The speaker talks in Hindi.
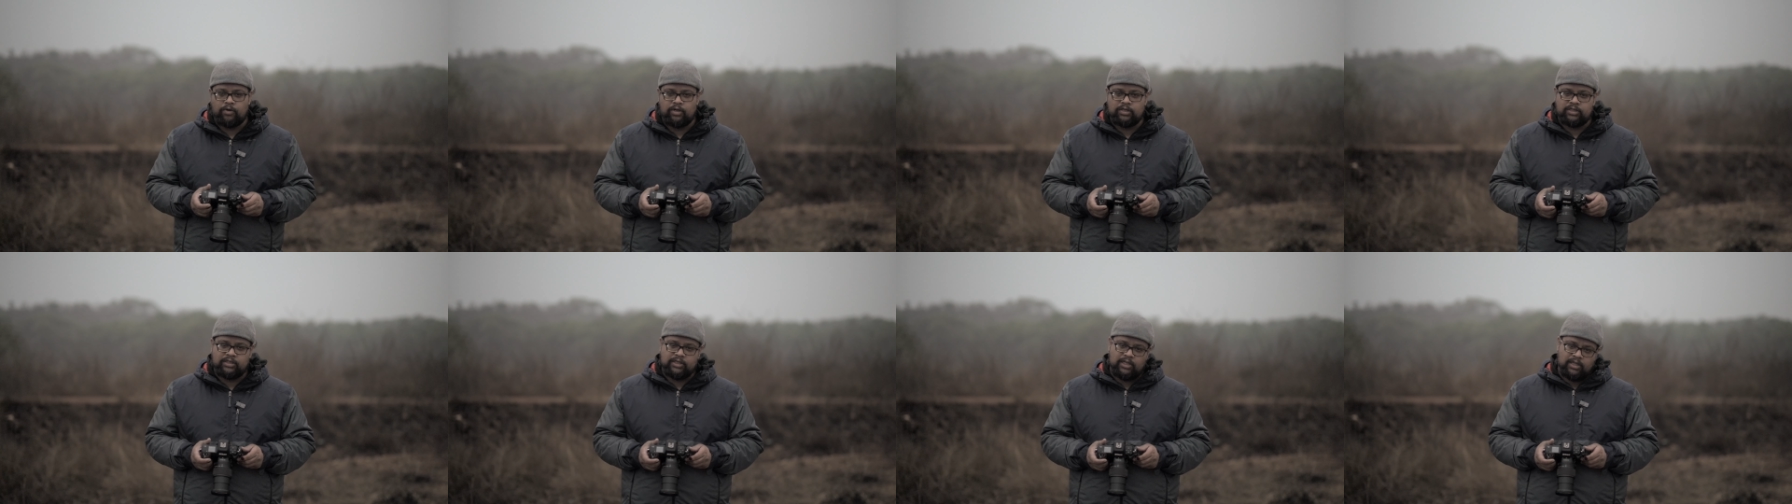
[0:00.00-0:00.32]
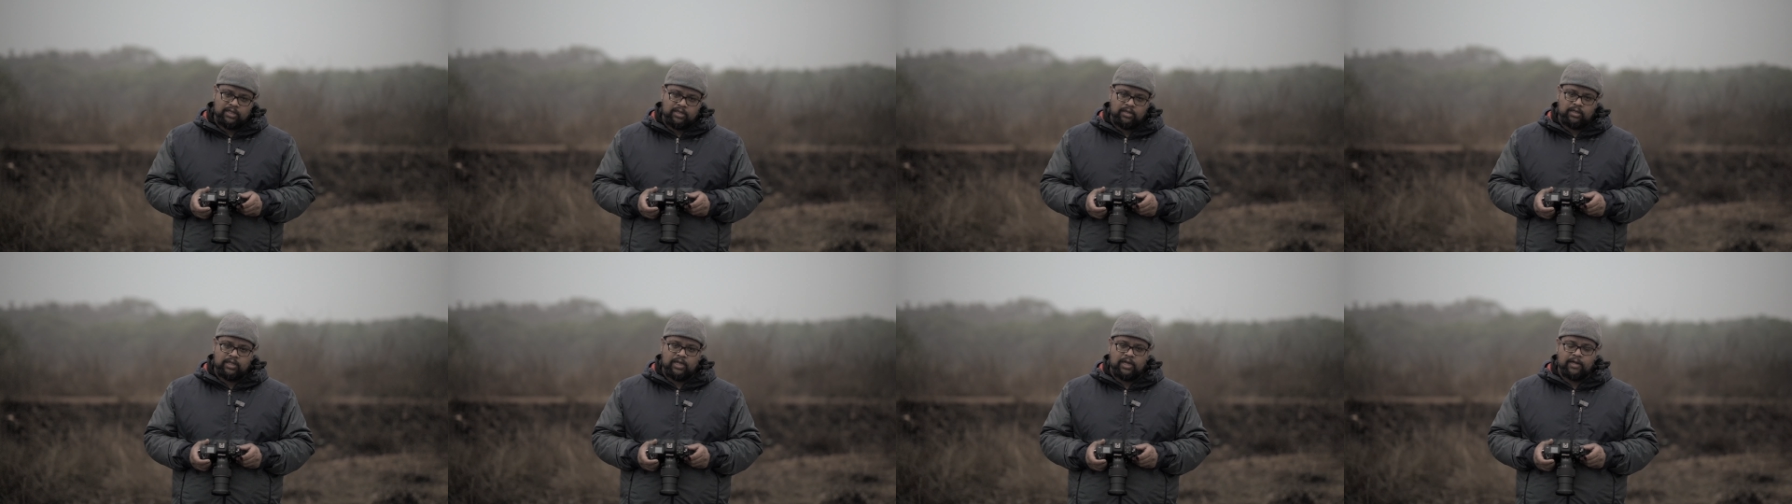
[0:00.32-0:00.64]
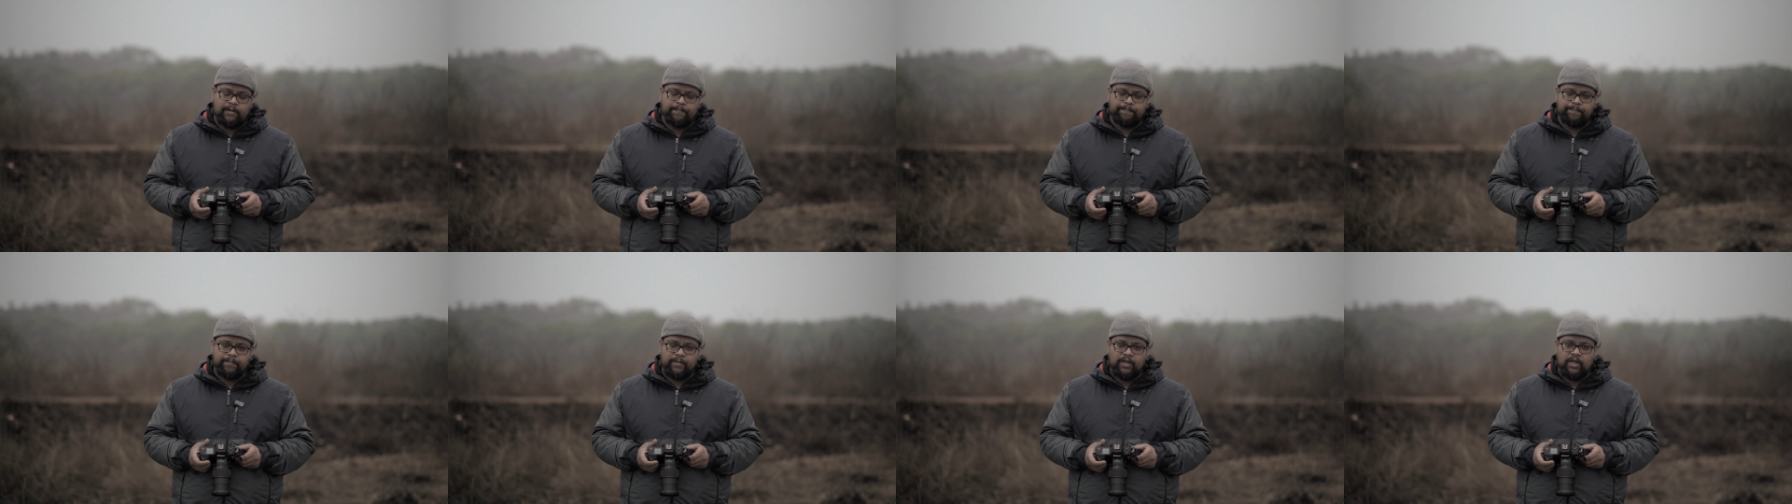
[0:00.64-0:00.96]
बहुत जल्दी
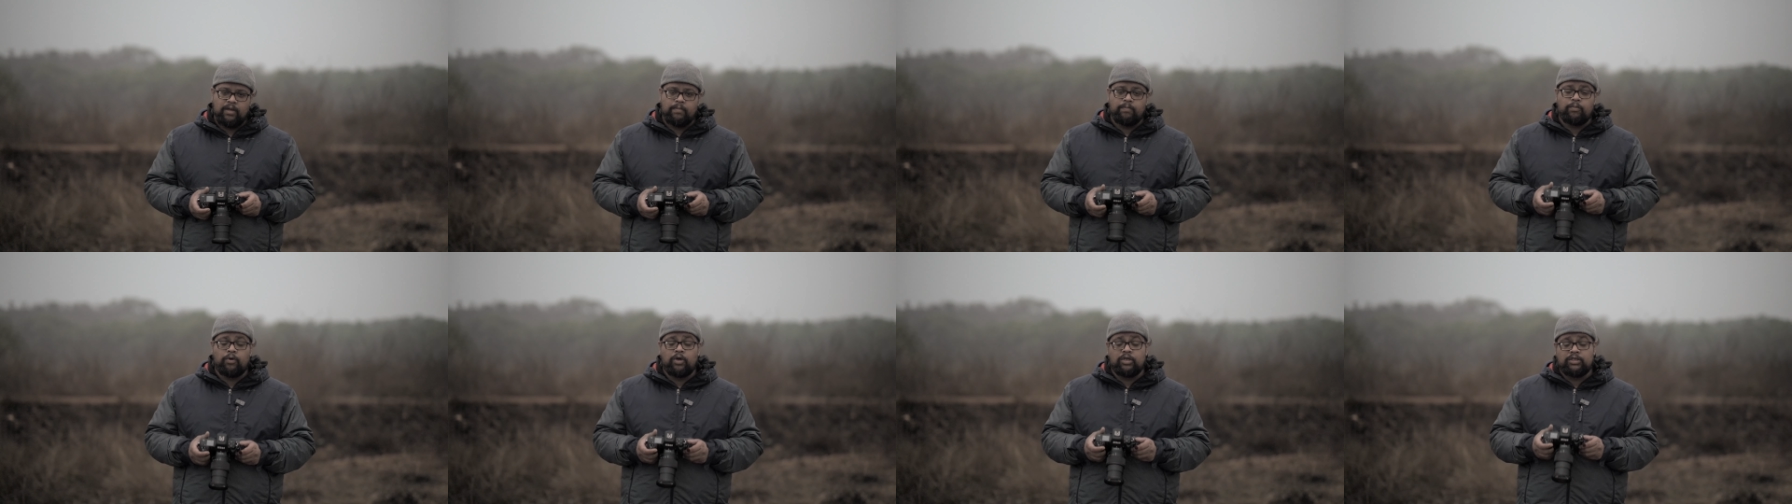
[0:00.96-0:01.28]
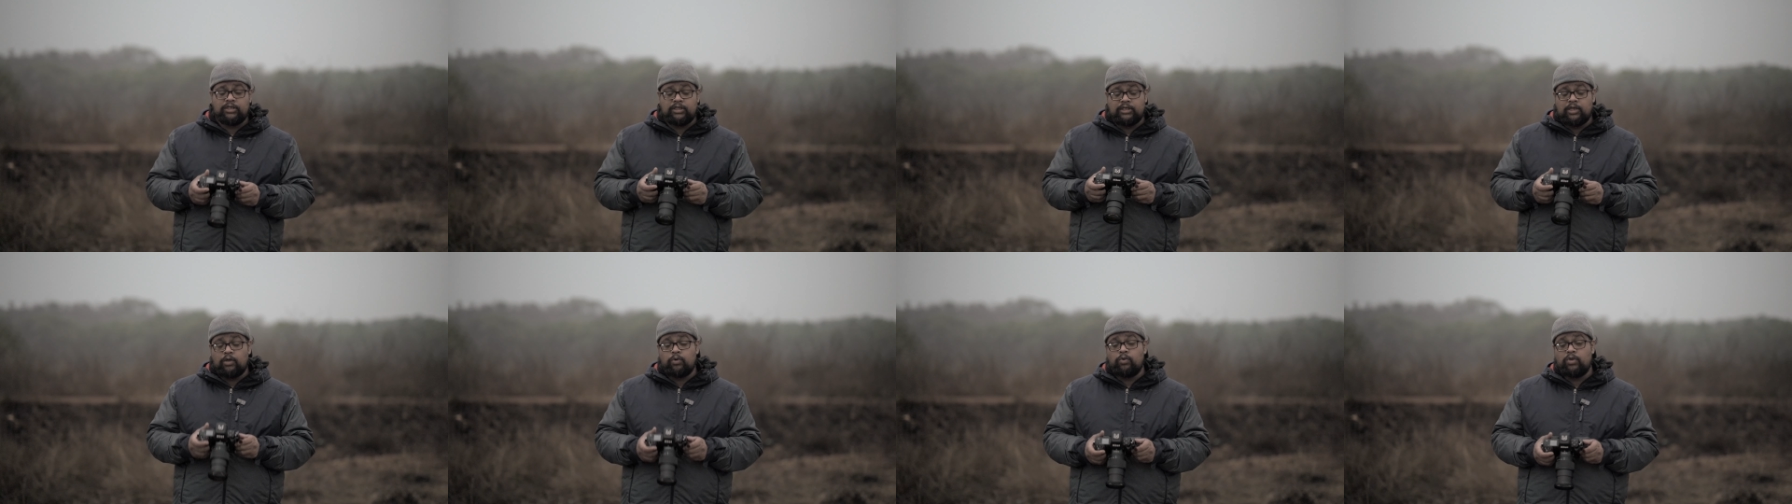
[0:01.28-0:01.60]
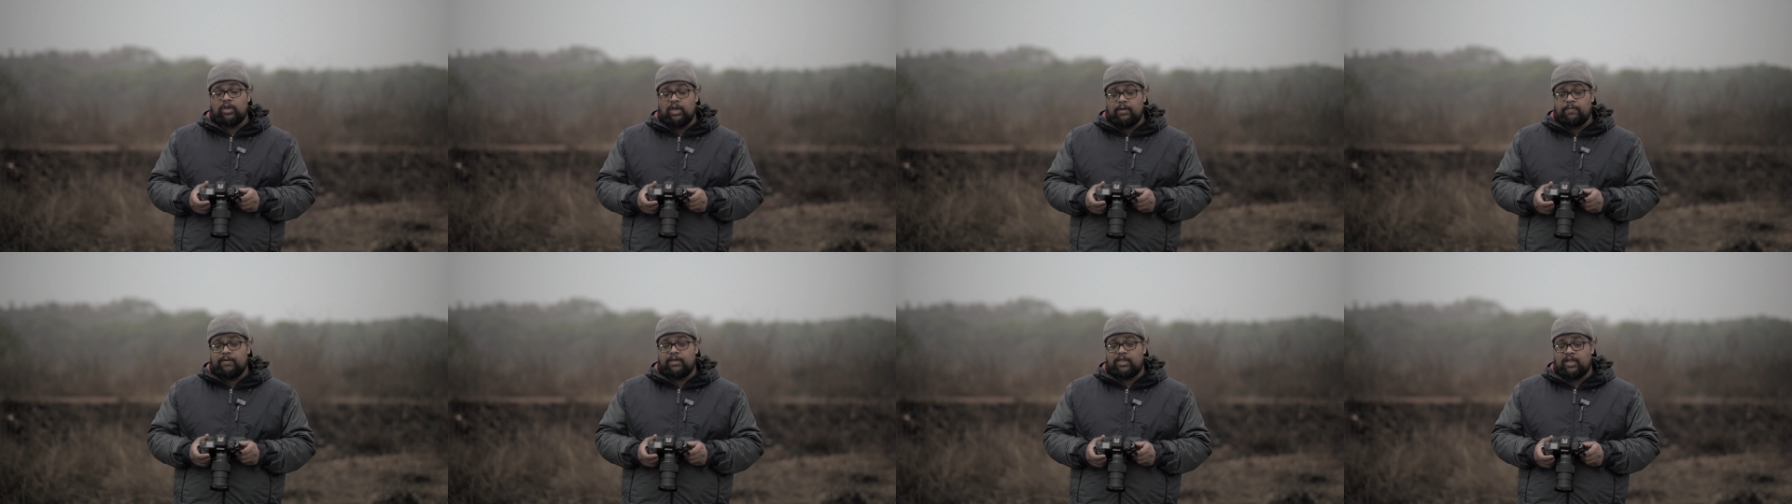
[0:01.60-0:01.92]
था बहुत
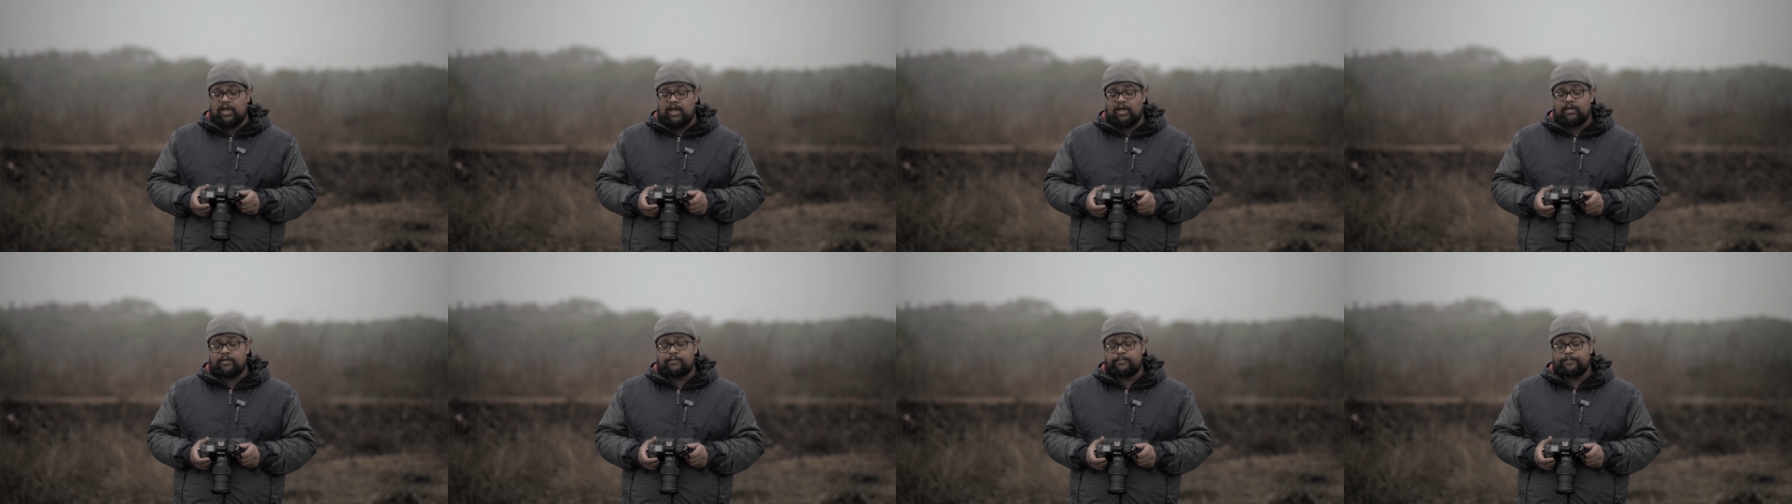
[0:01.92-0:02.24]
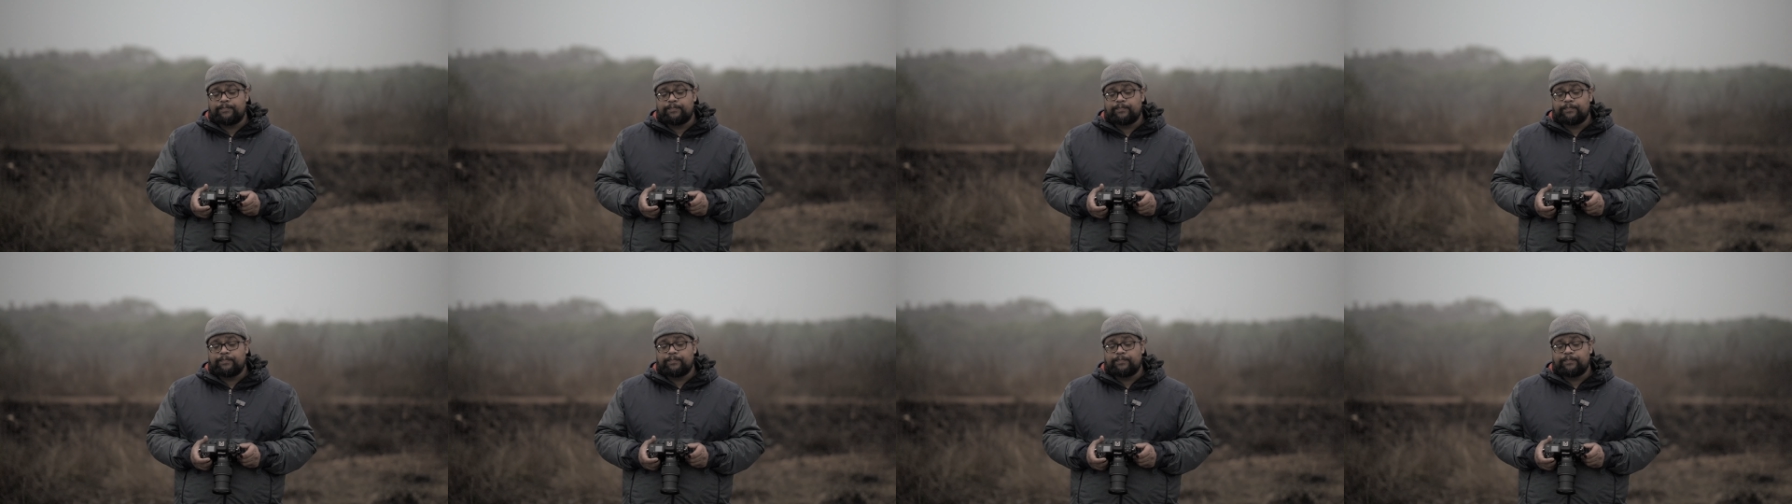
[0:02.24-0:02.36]
ज़रूरी भी था